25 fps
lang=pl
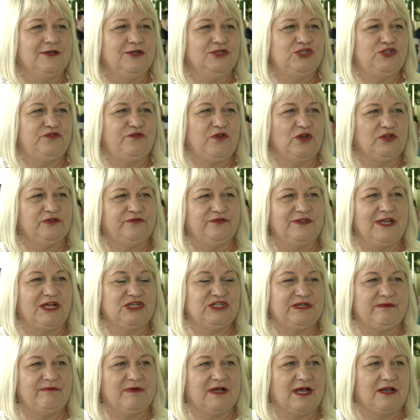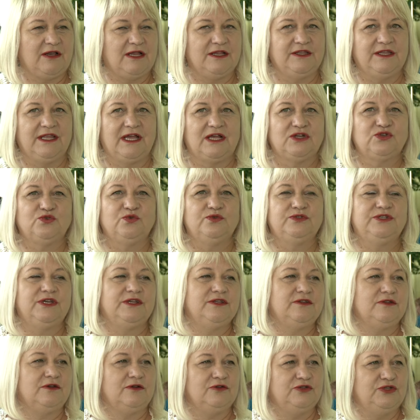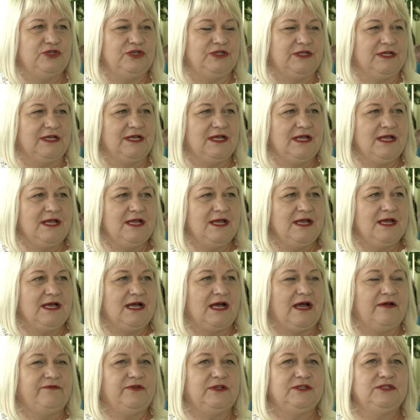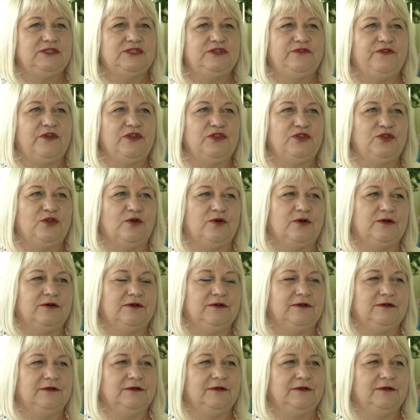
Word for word: świąt w naszym kalendarzu Dzień Rodziny, a więc święto y,